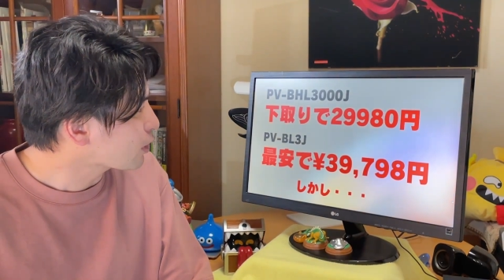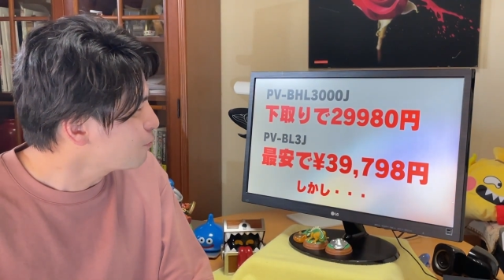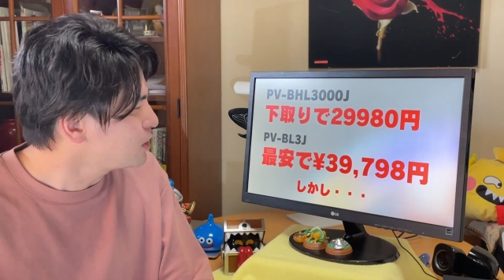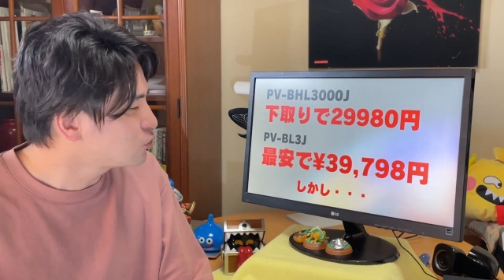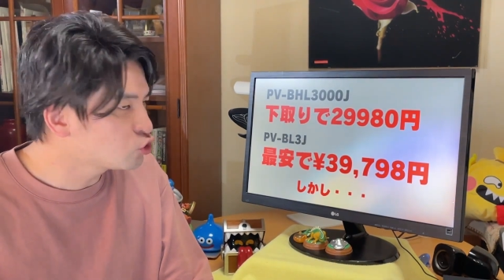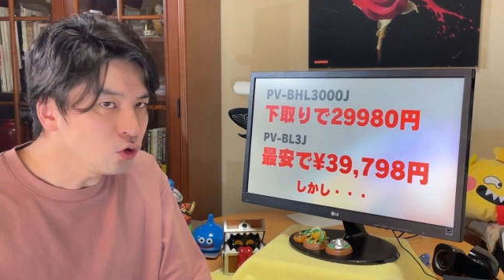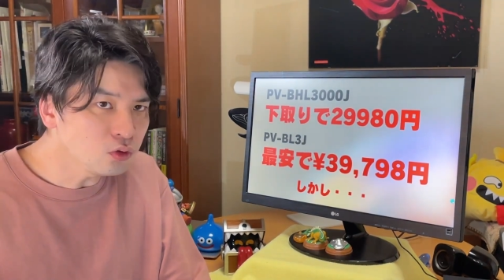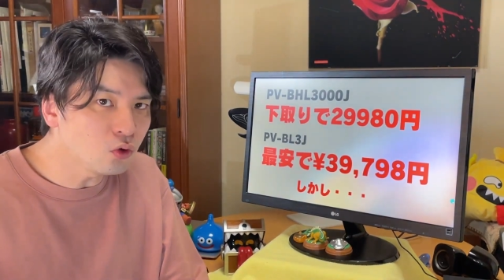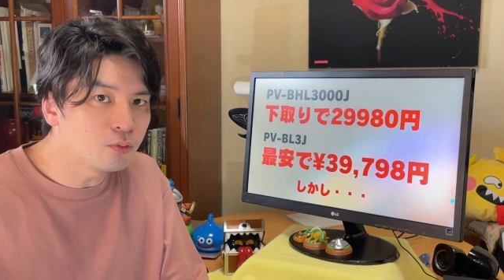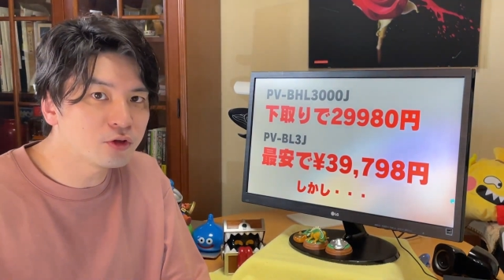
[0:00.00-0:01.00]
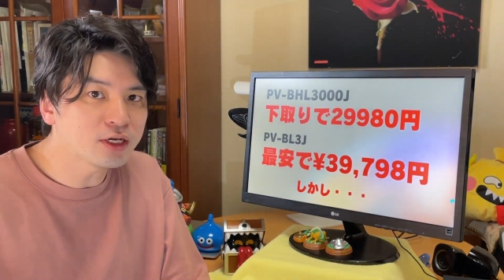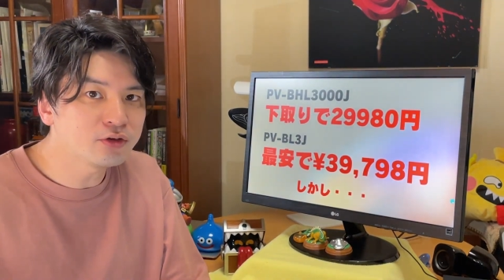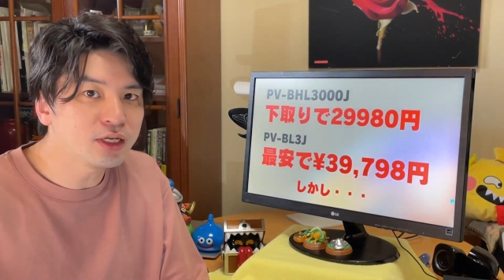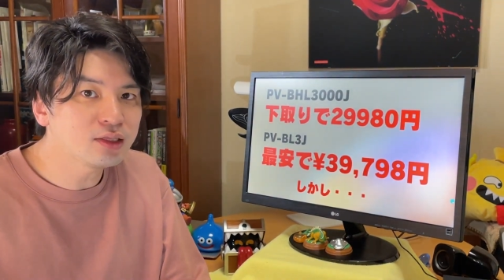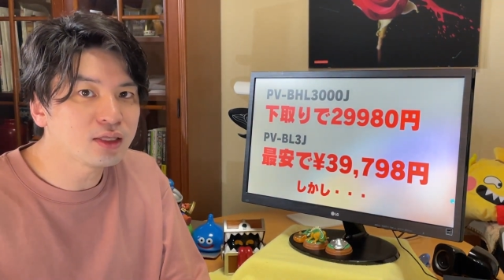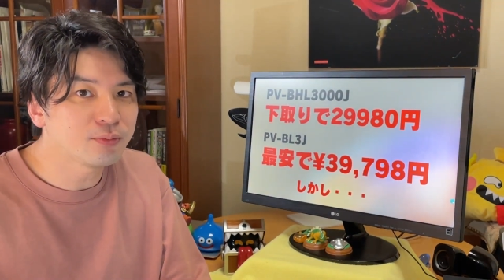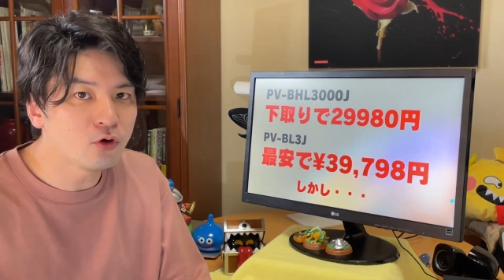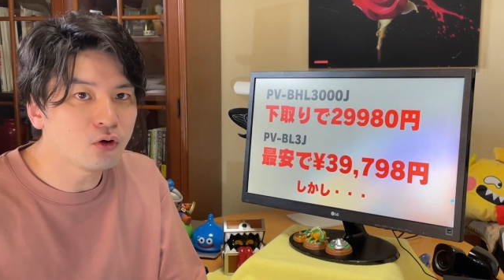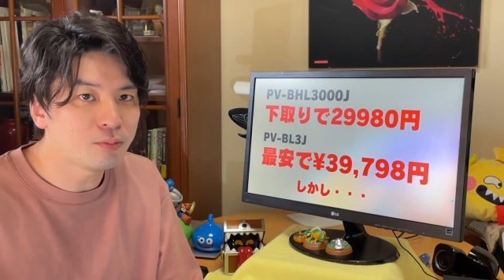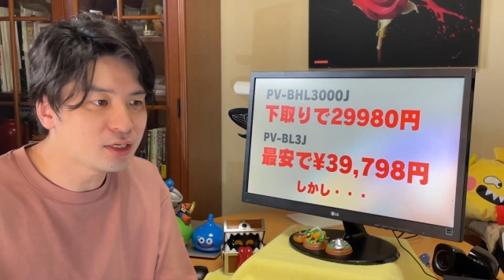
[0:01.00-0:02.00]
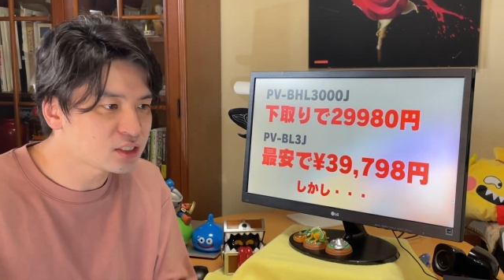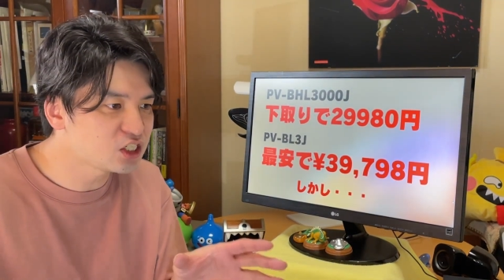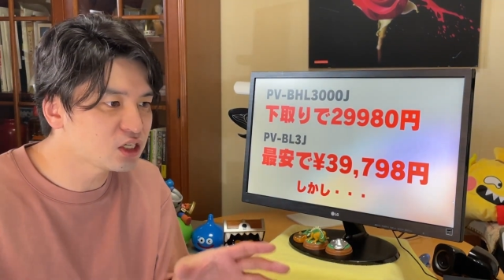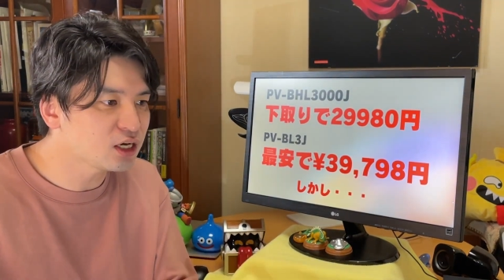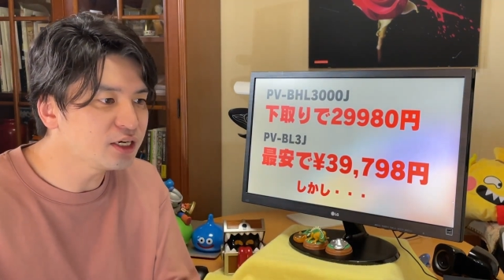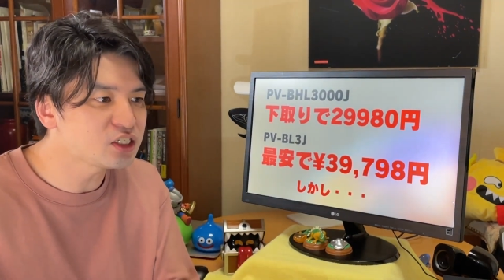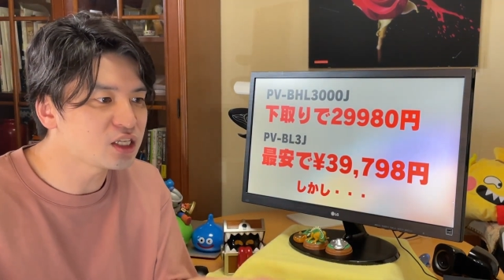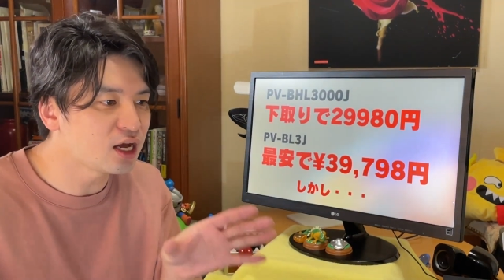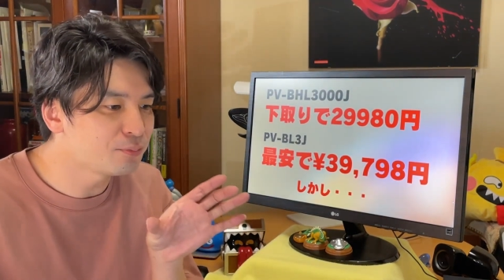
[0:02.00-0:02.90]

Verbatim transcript: まあ、ちょっと重たくなっても、まあ、しっかりした、